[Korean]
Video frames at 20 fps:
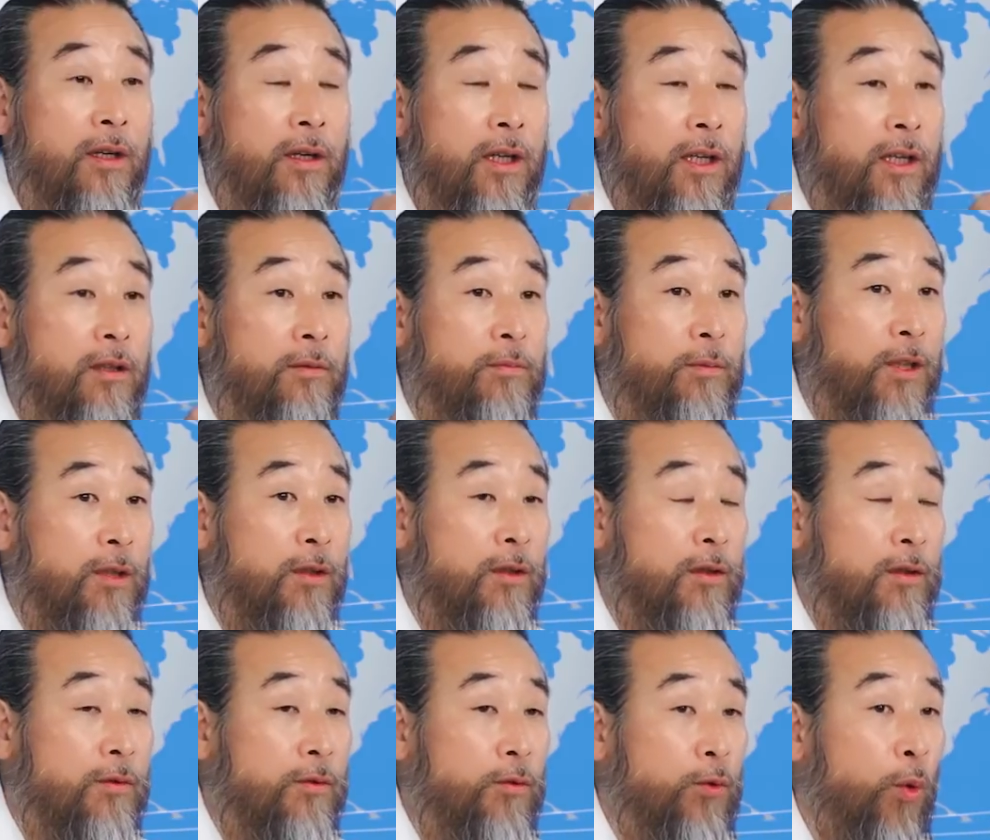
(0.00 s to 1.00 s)

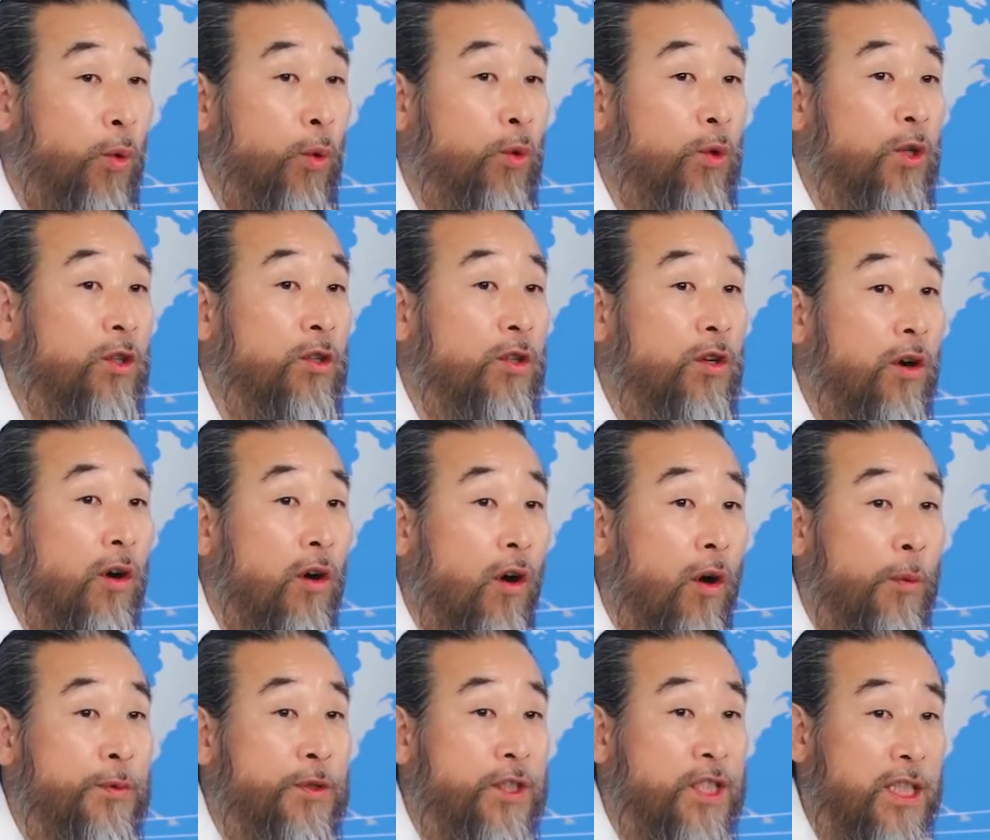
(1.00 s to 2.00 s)
이름은 돈은
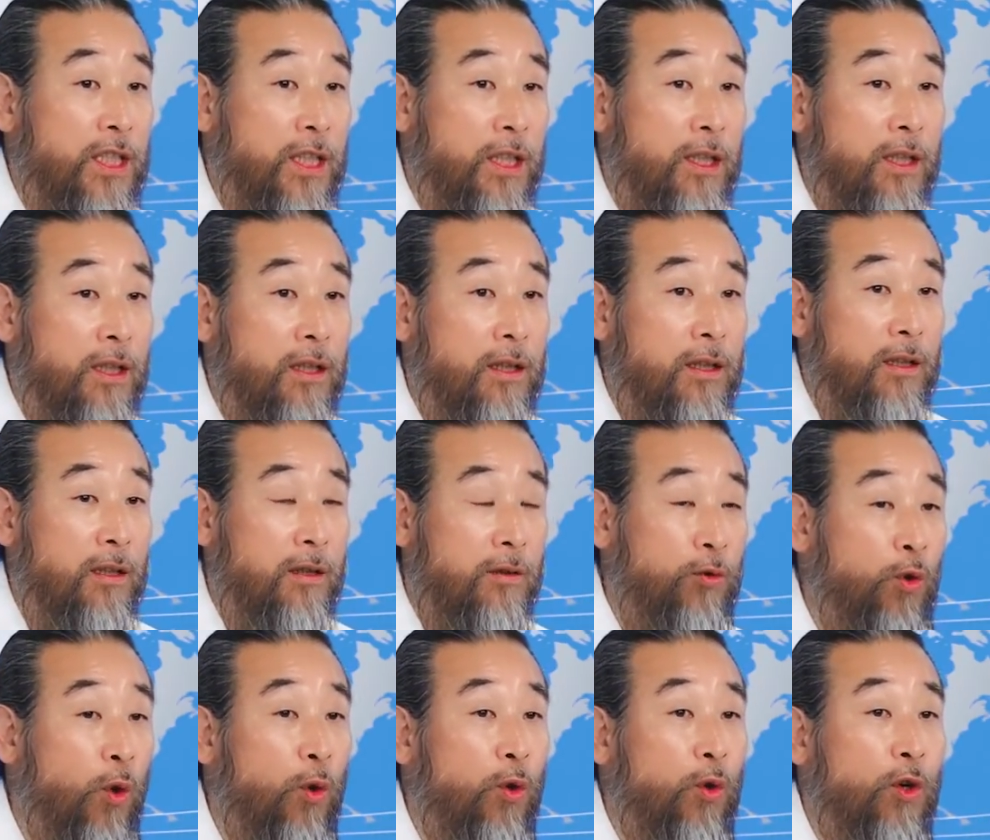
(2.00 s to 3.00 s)
없이
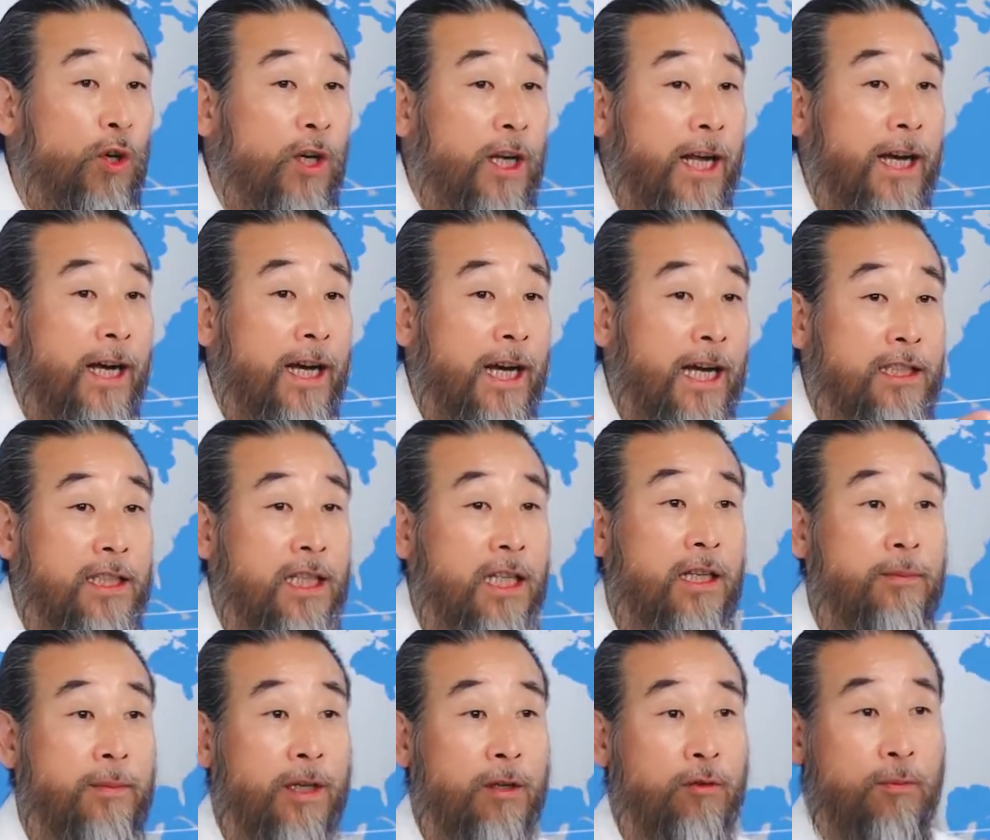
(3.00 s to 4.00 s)
노력을 해간
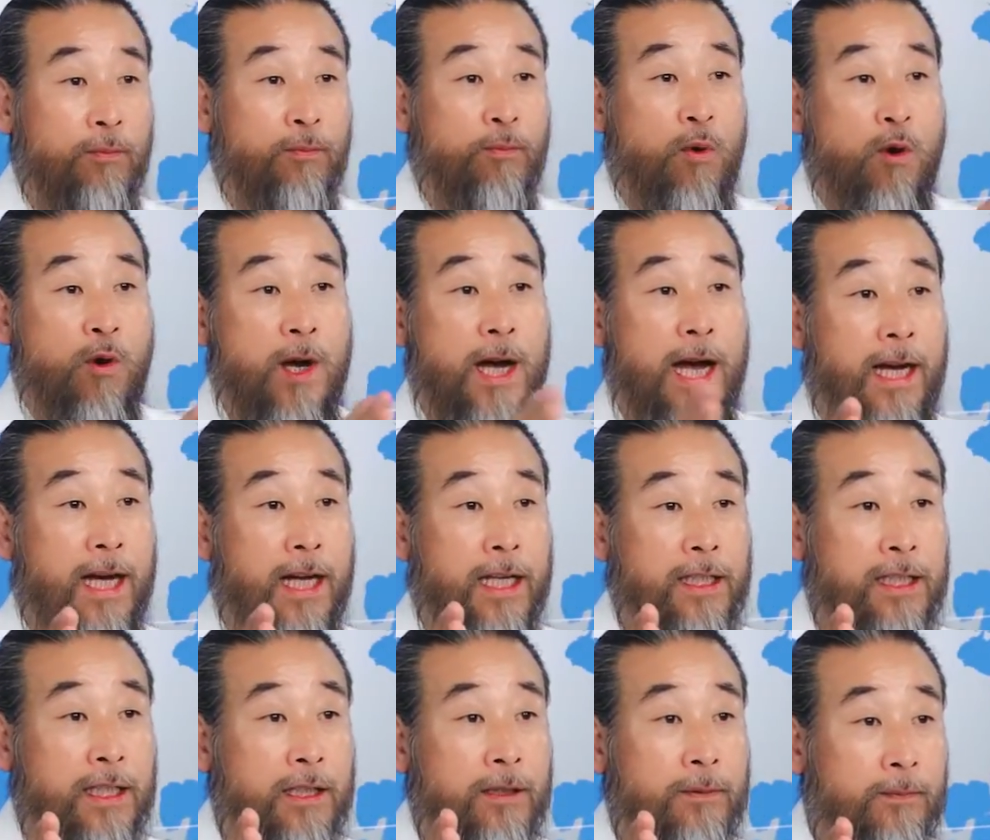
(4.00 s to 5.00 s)
사람하고 뭔가가
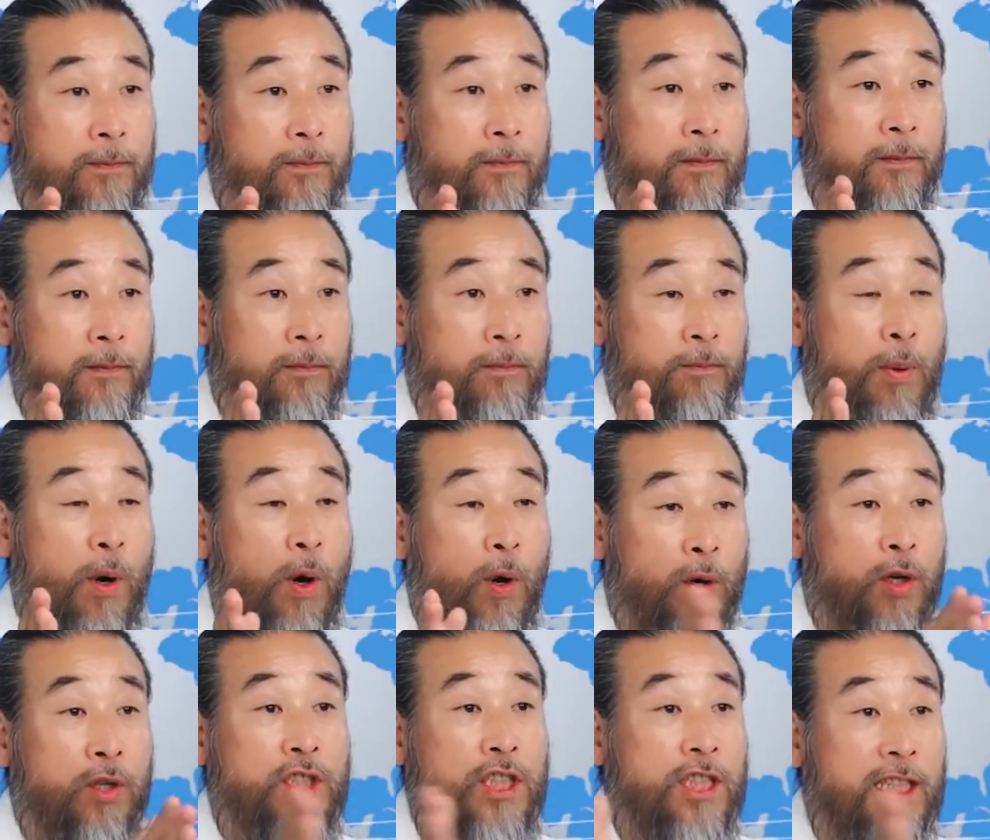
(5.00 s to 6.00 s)
지금
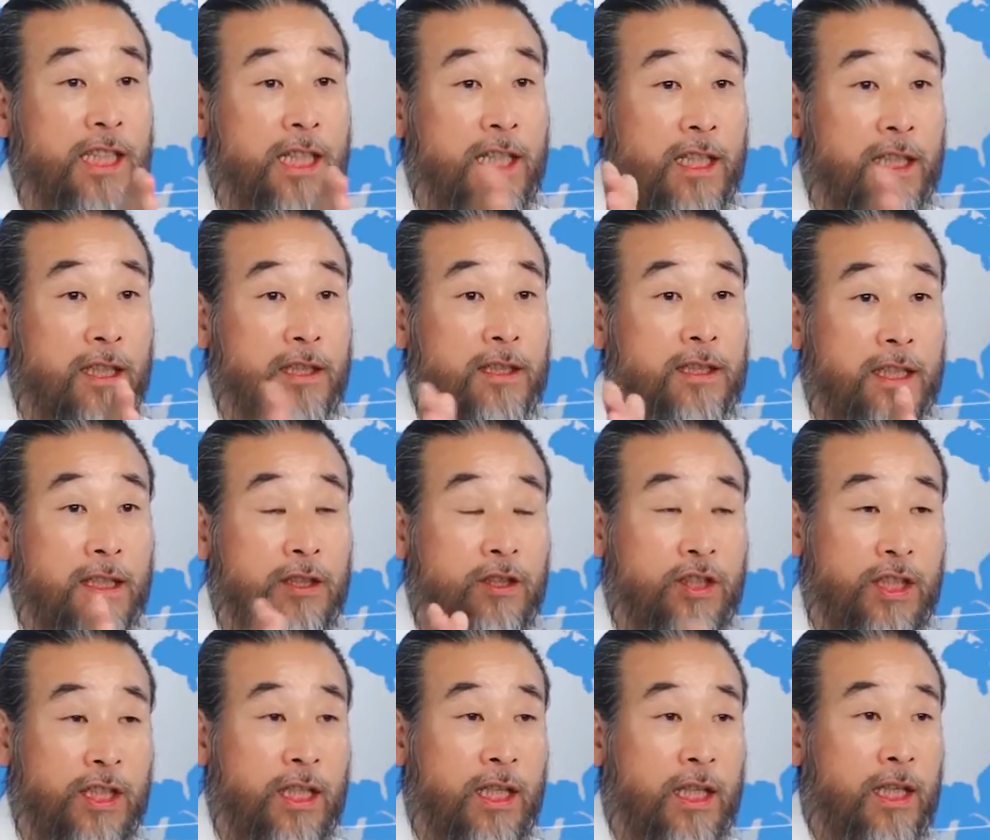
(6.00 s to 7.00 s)
벌어진다라는
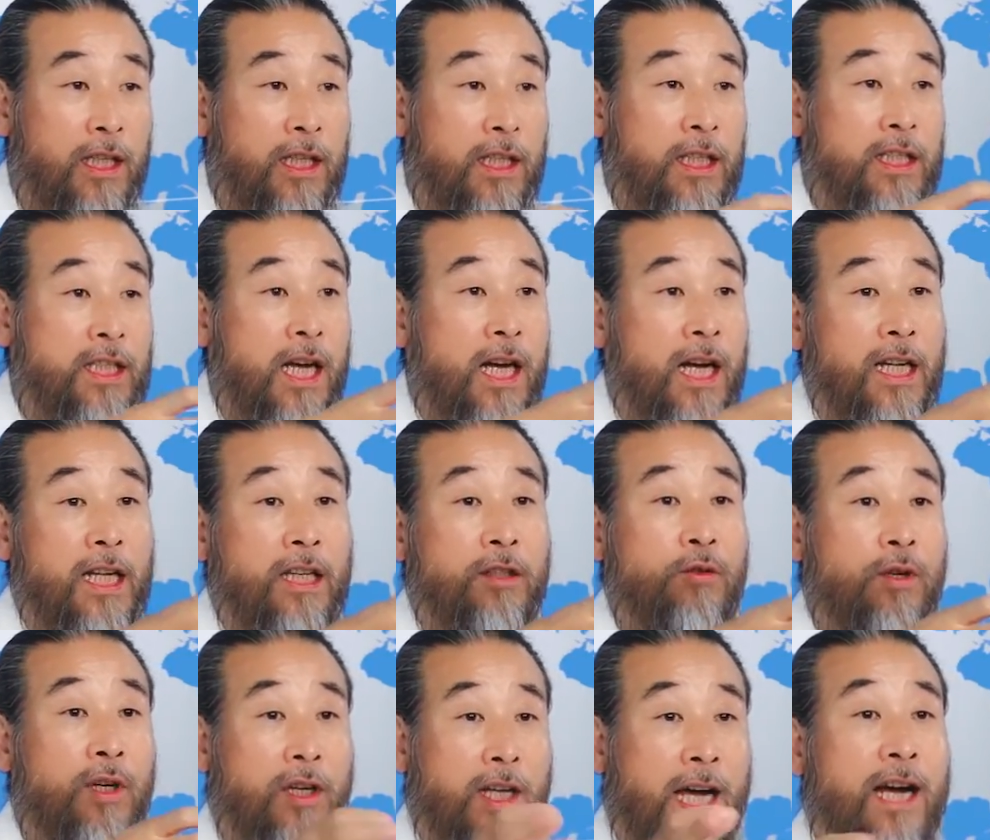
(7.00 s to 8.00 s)
얘기지. 이상하게
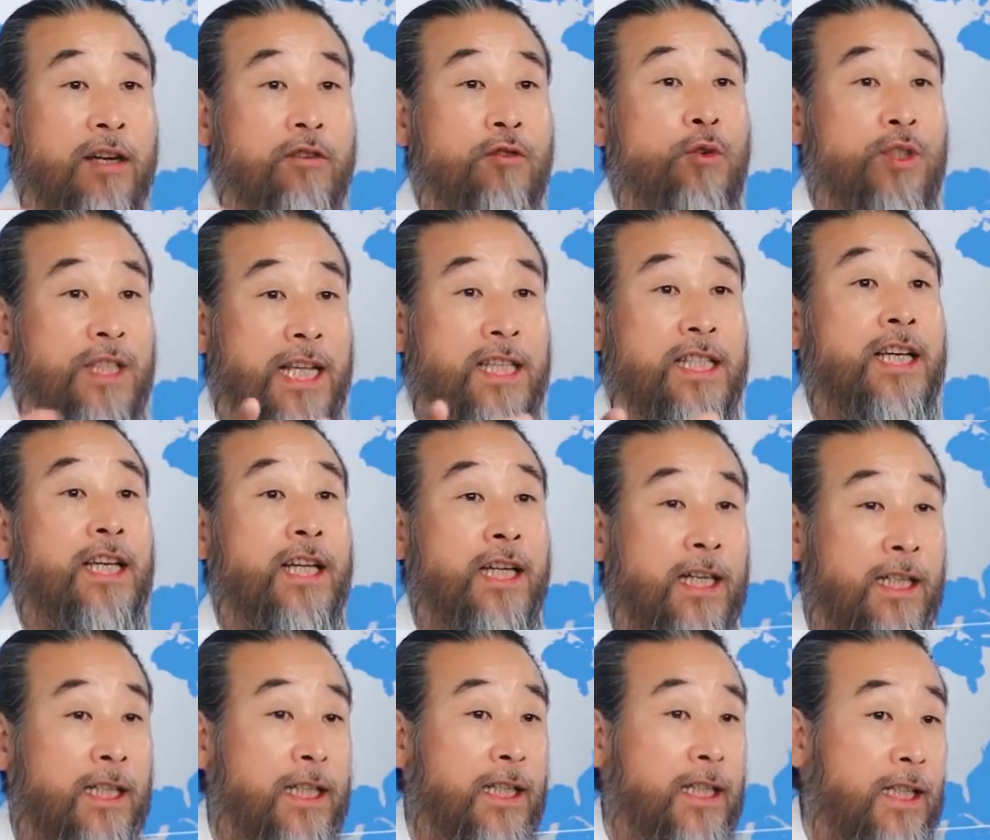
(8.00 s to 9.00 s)
돌아가요. 학교
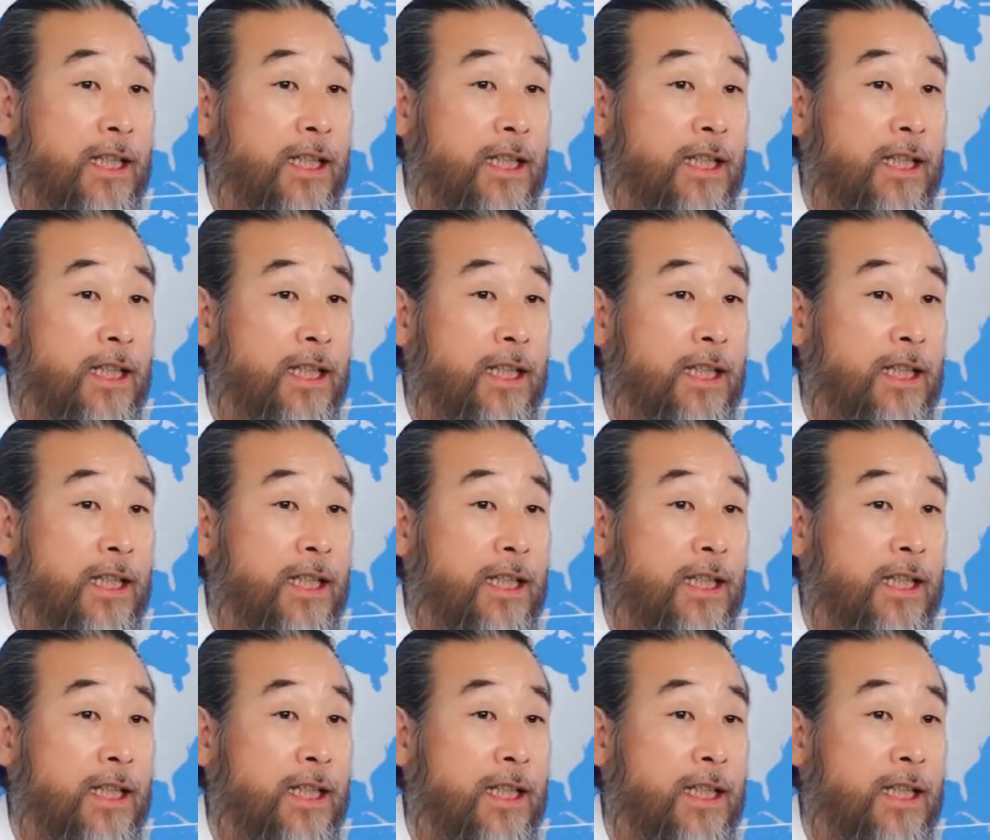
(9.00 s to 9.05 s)
자체가.